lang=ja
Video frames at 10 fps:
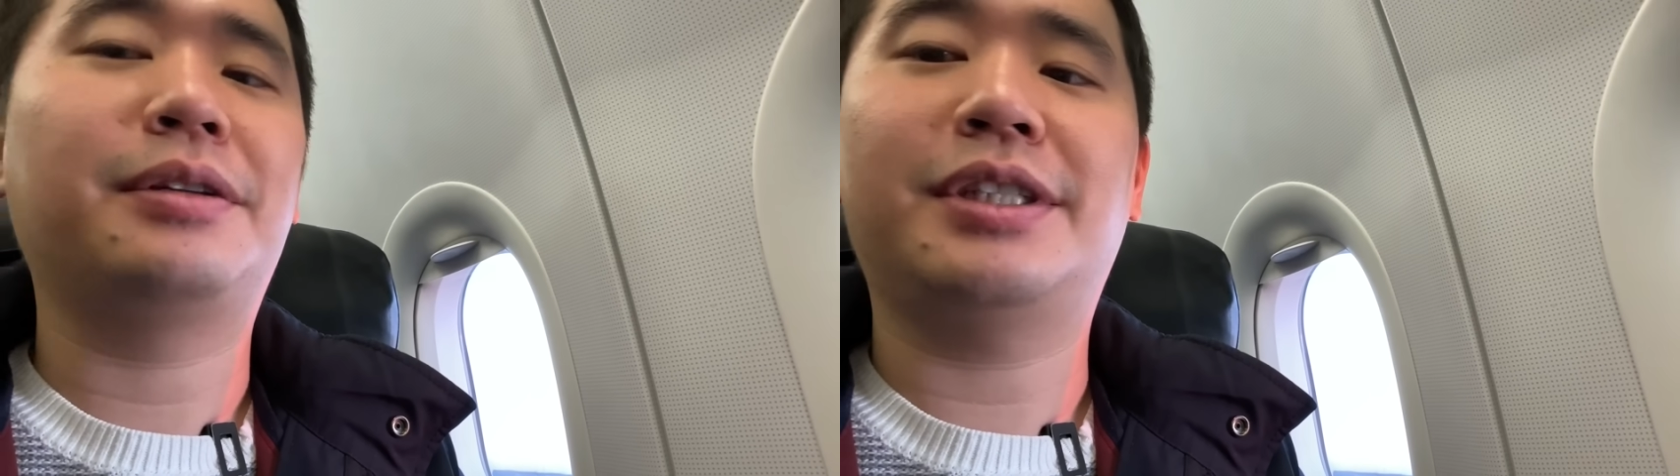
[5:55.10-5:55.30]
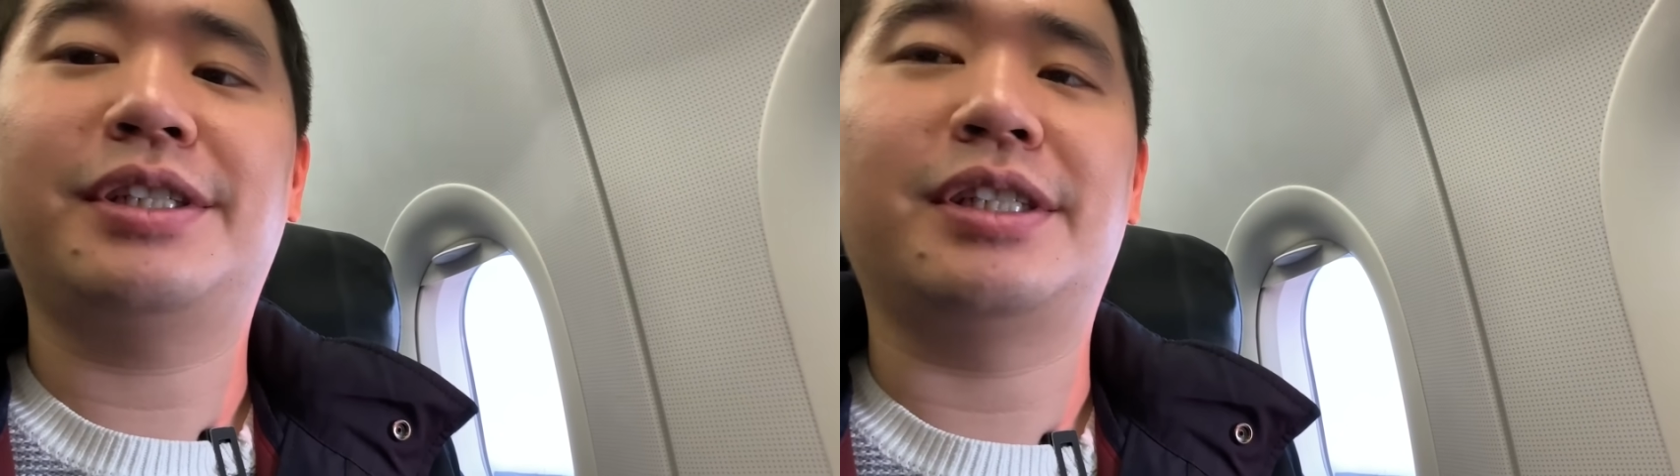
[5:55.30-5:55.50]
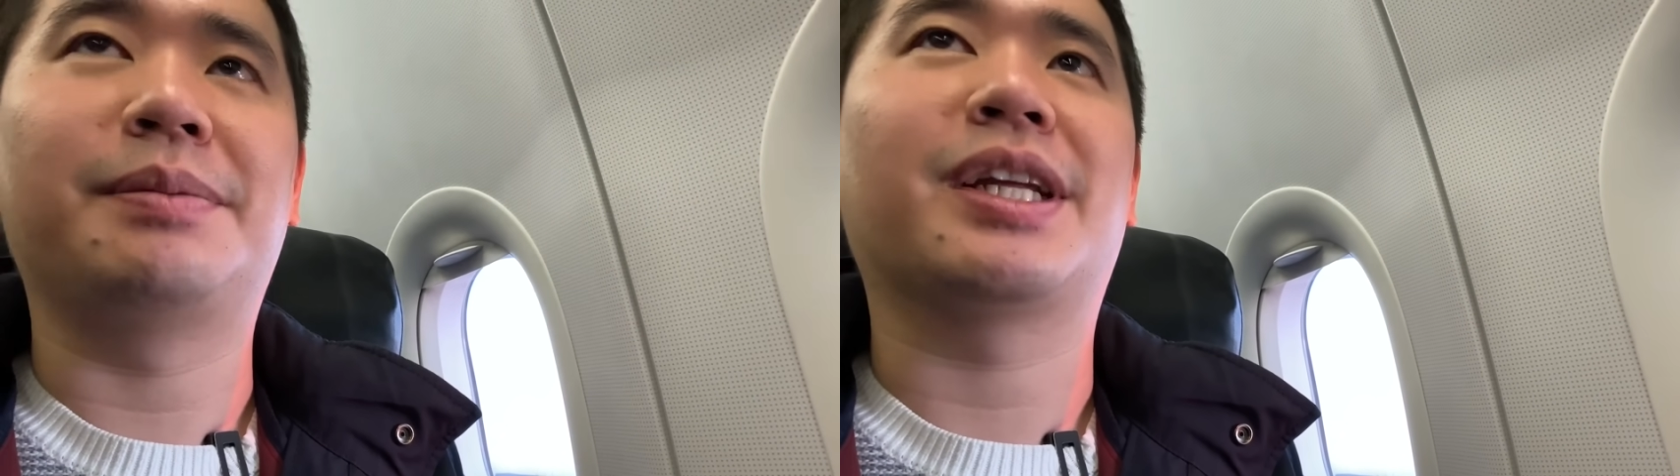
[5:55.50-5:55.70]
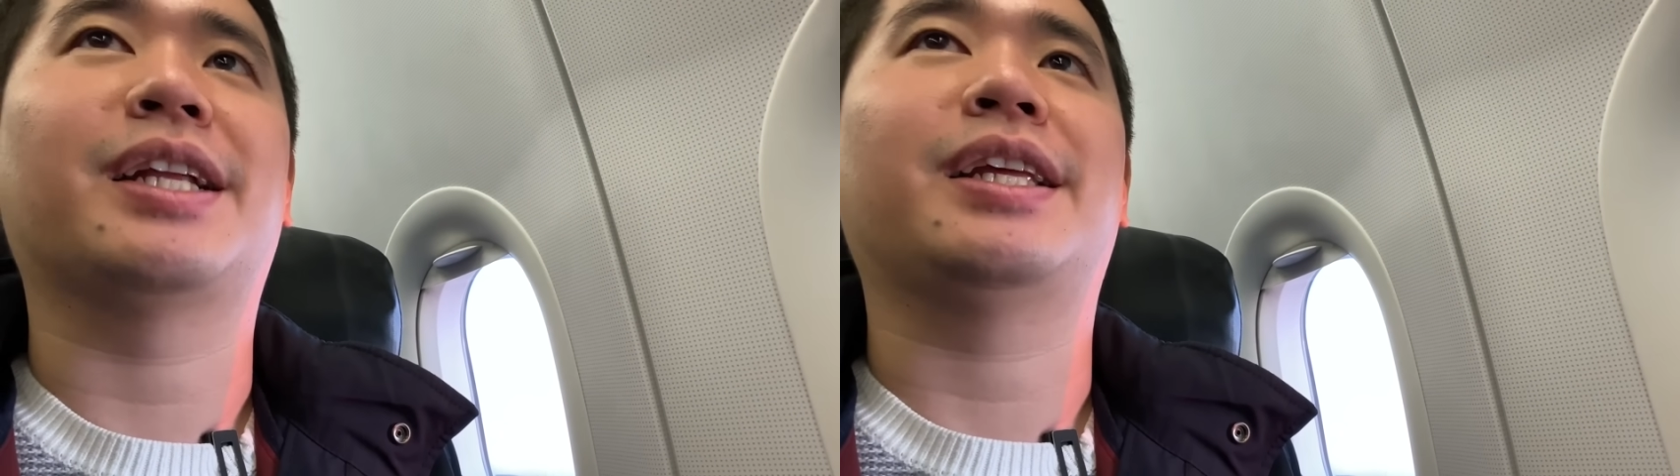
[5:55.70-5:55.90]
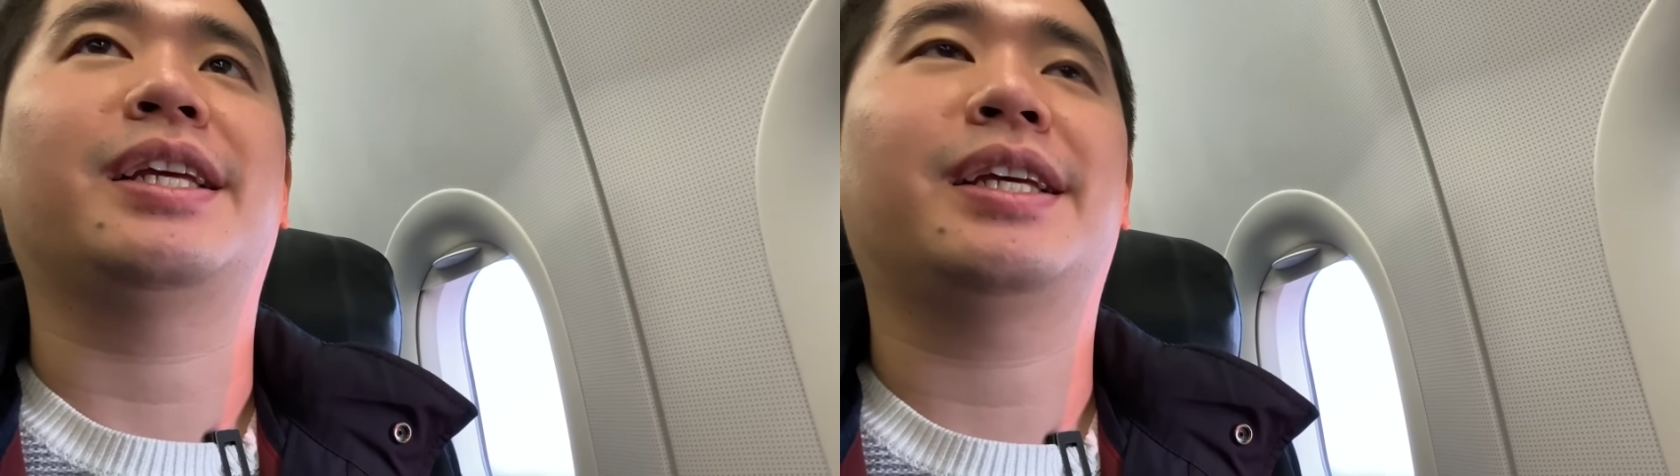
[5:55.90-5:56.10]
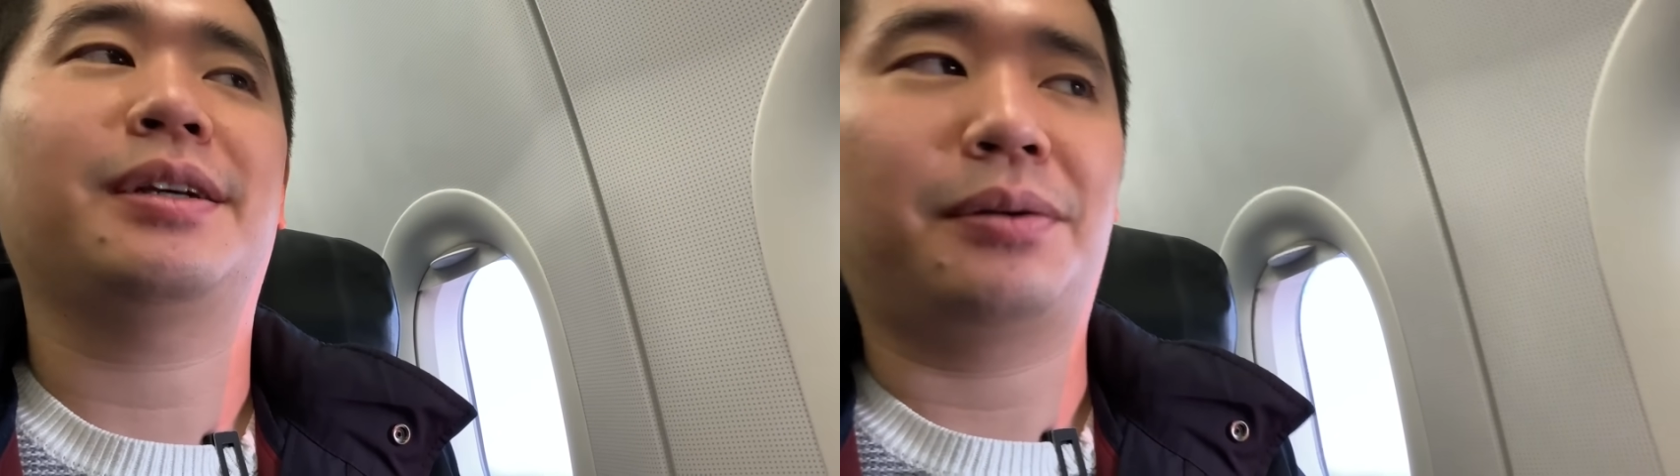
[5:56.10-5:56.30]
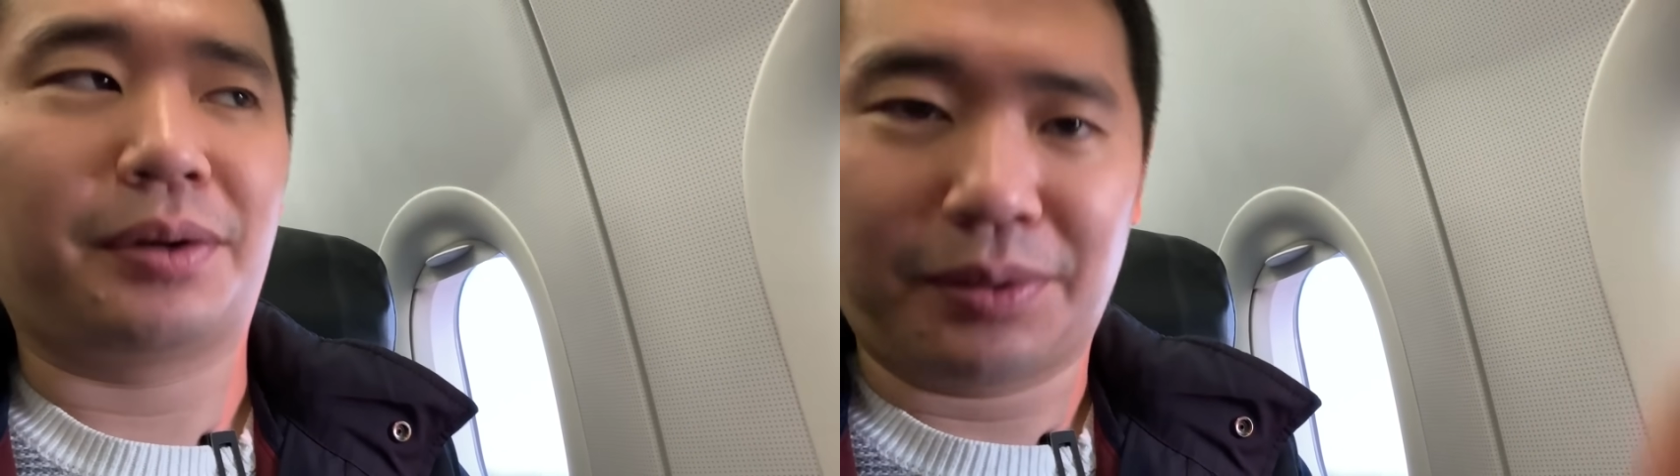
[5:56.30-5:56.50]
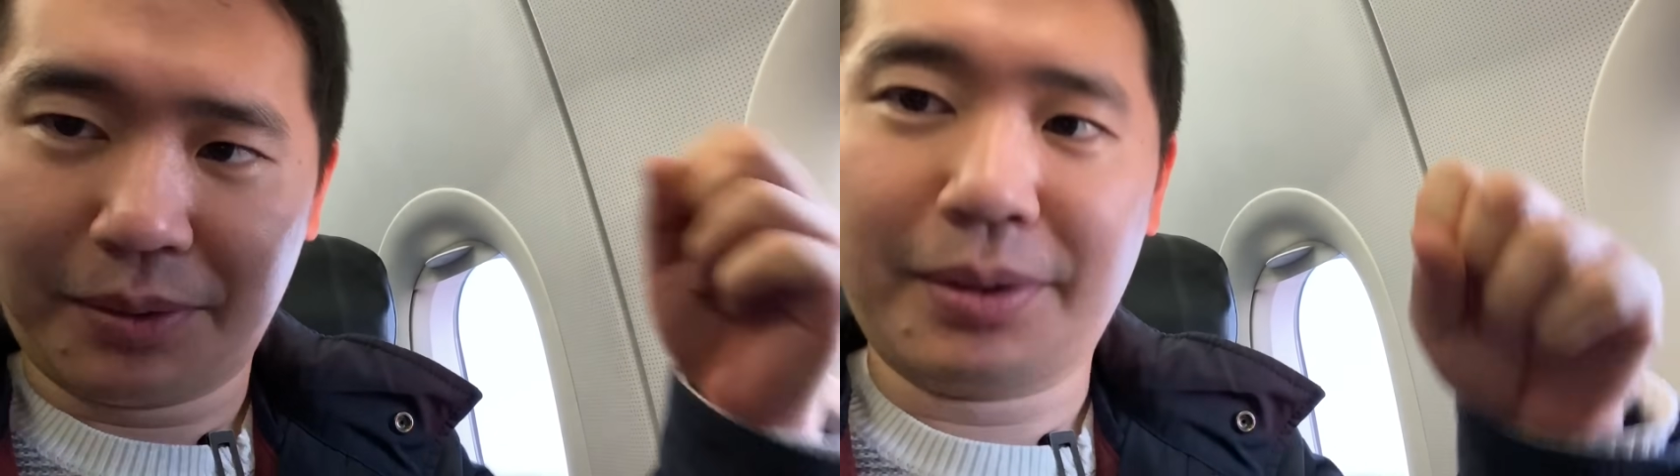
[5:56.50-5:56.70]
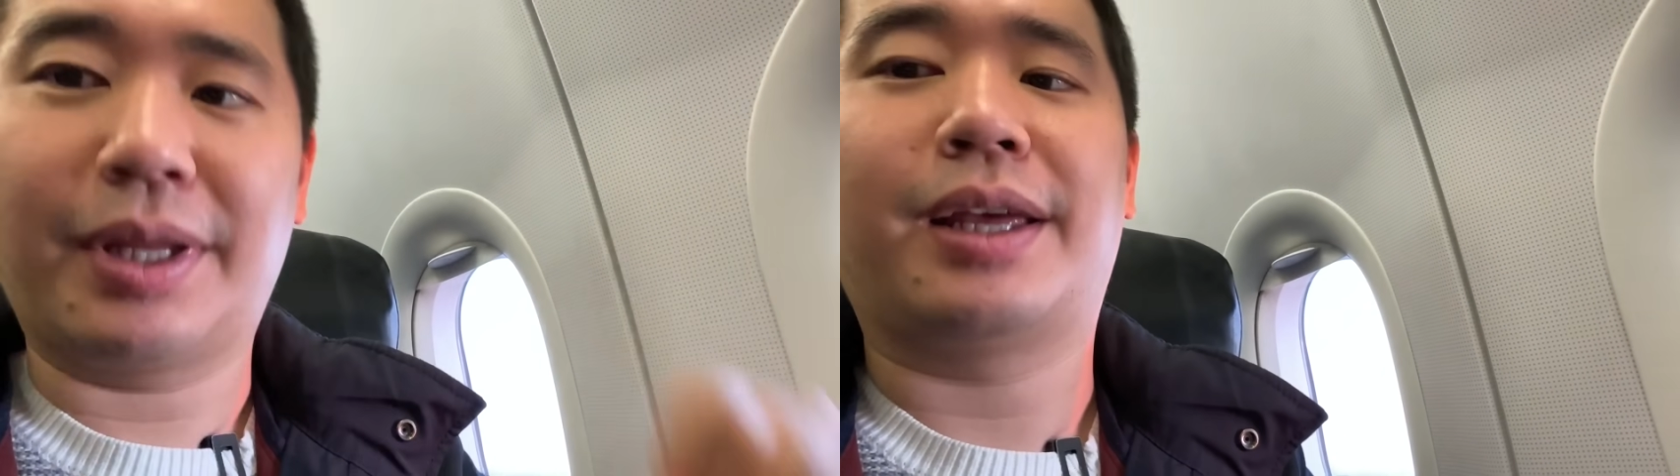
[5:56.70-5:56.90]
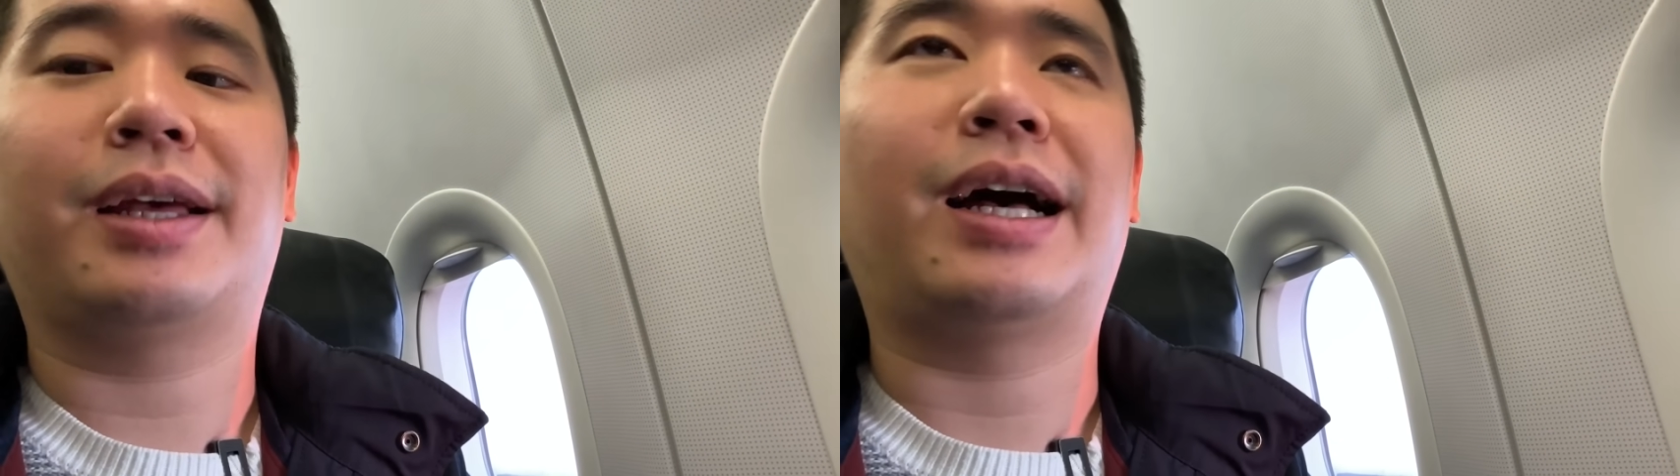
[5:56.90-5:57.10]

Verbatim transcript: い、LCC みたいにこの、ね、